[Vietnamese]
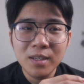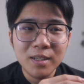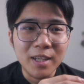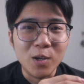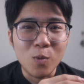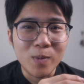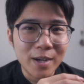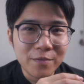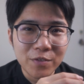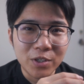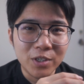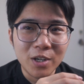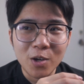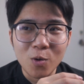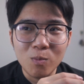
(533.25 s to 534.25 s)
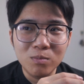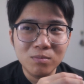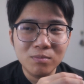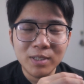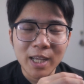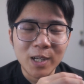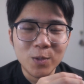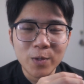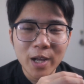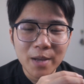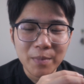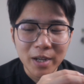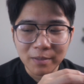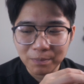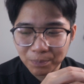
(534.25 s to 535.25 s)
thì cũng gắn vừa thôi cũng xài ok
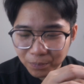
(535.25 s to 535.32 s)
mà